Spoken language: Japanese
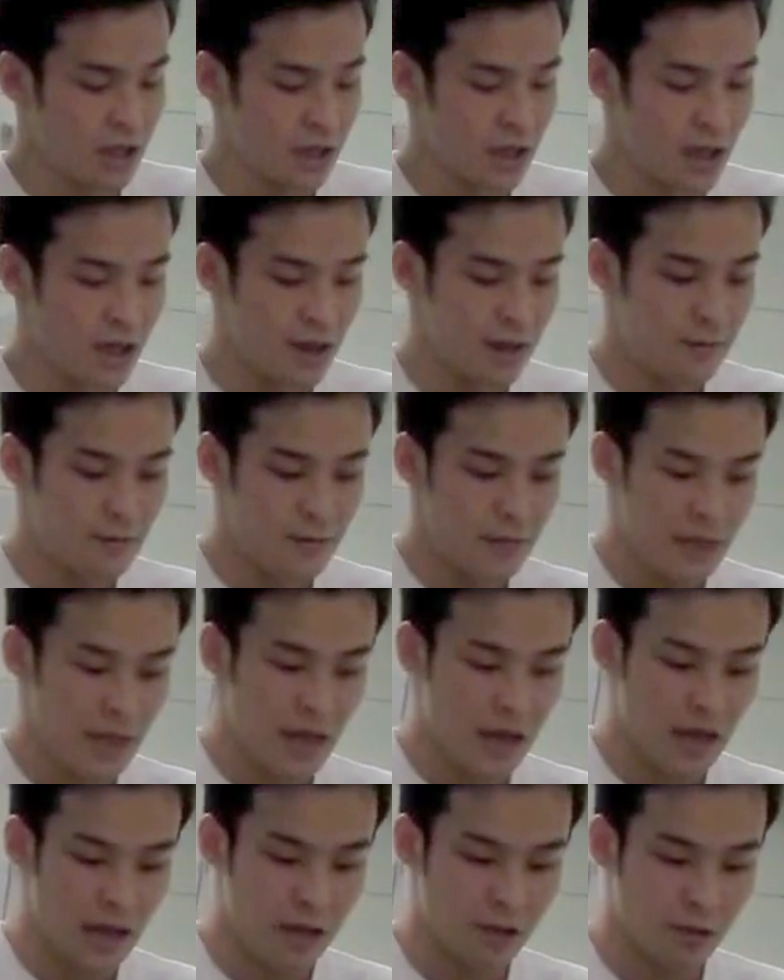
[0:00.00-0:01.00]
で、
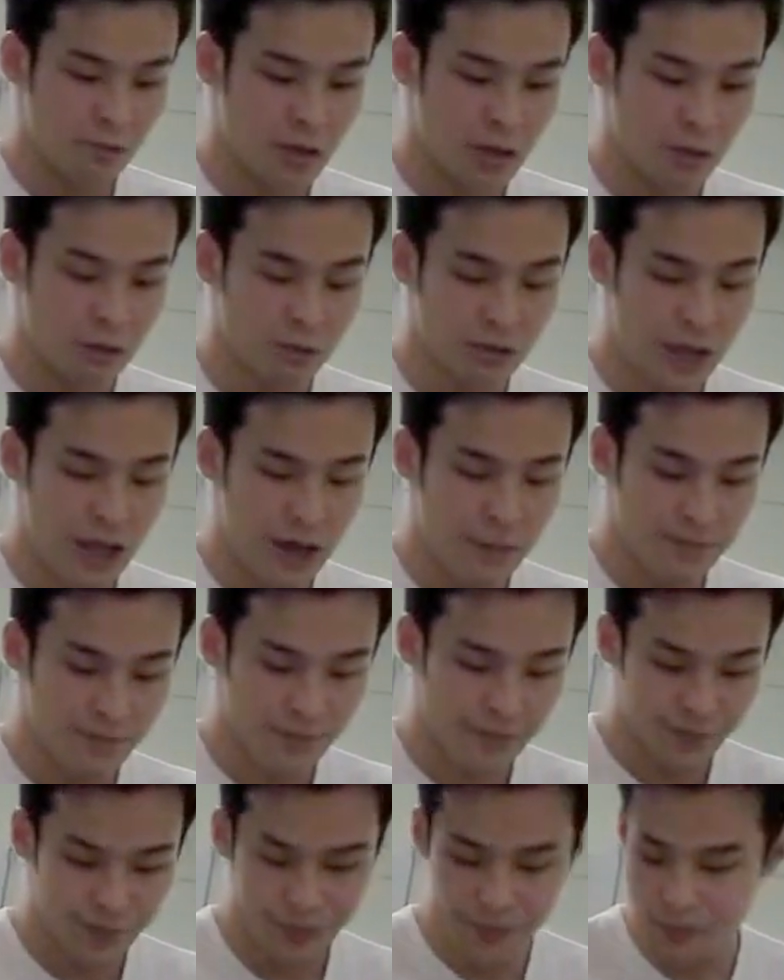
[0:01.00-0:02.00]
えー、っと、まあ、ここで、
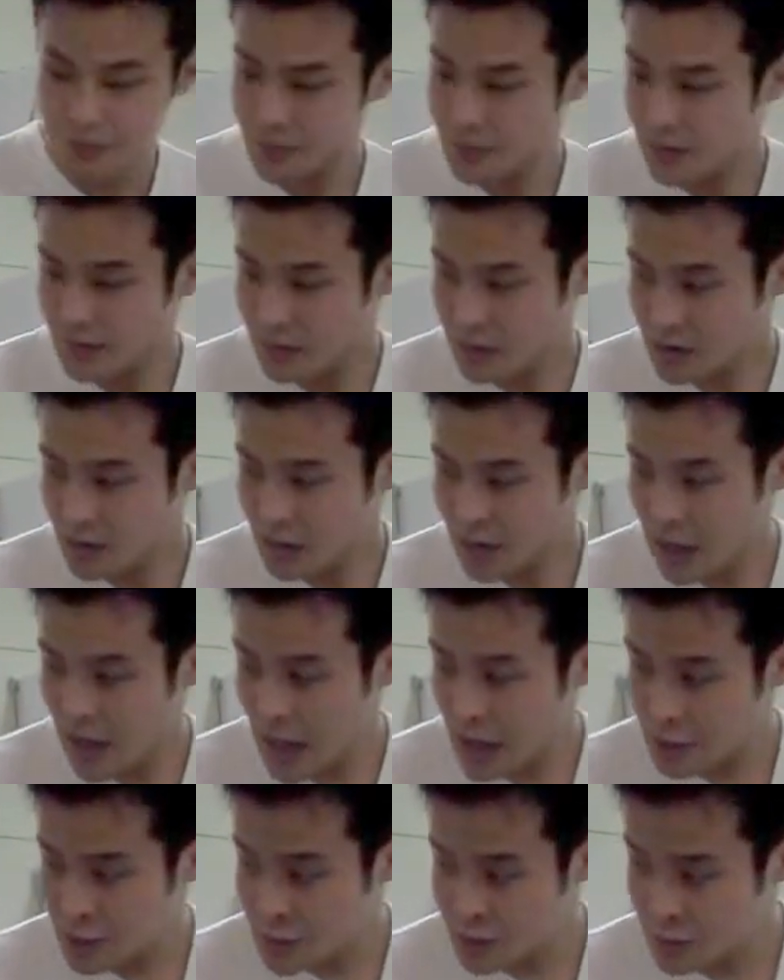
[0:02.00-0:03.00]

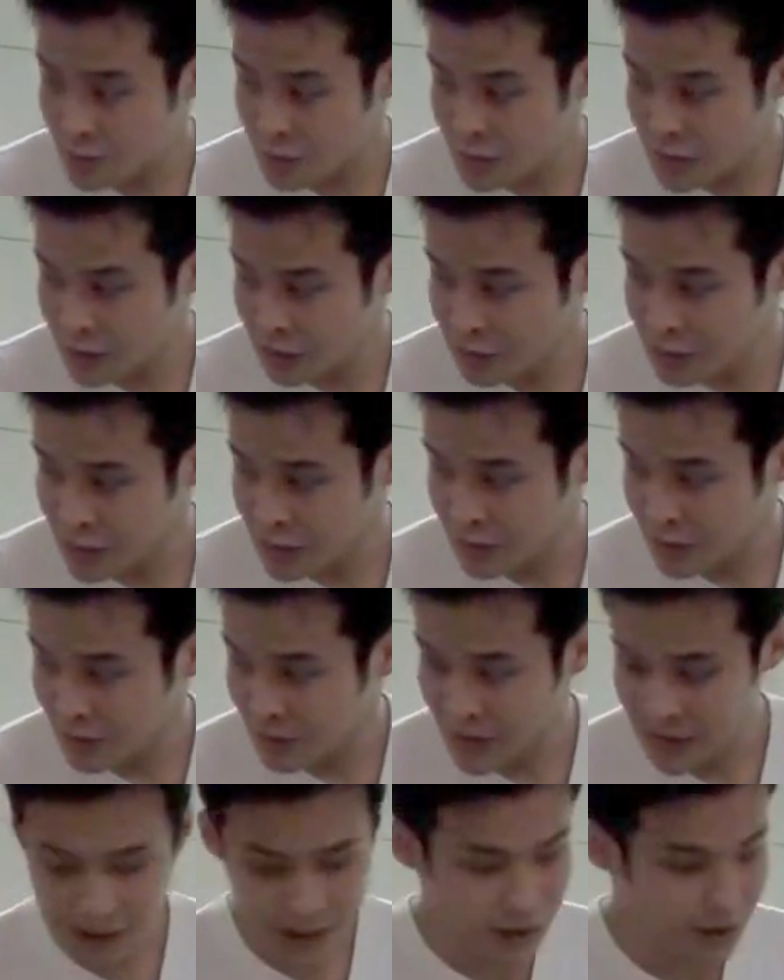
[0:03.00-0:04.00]
えー、注目してほしいのが、
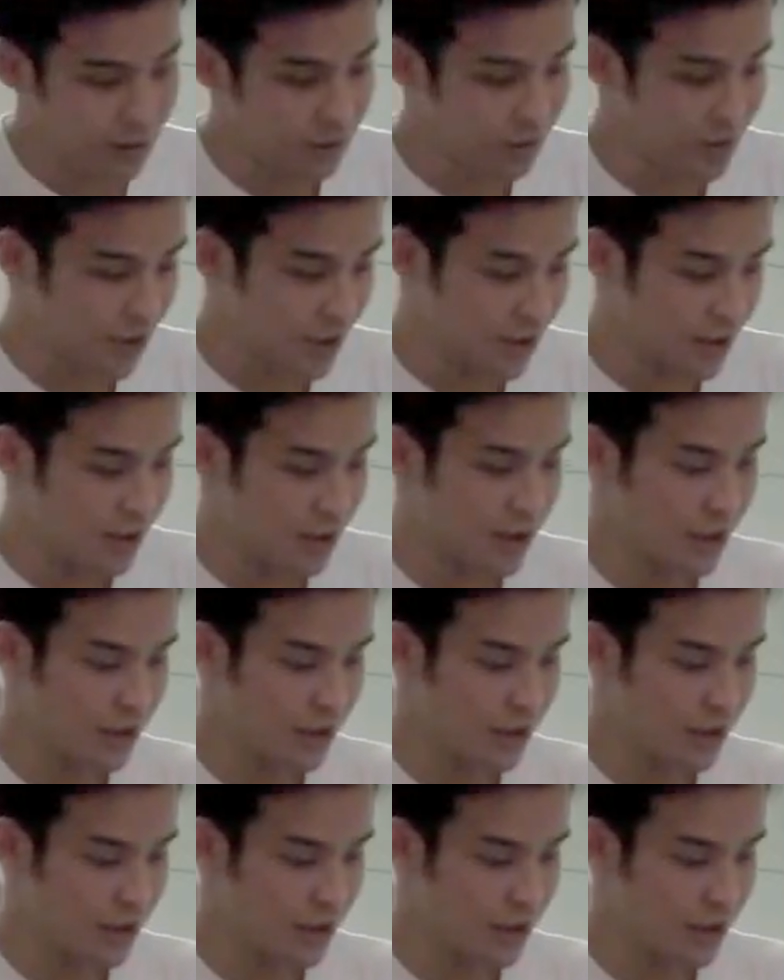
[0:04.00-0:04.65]
まあ、ツイートに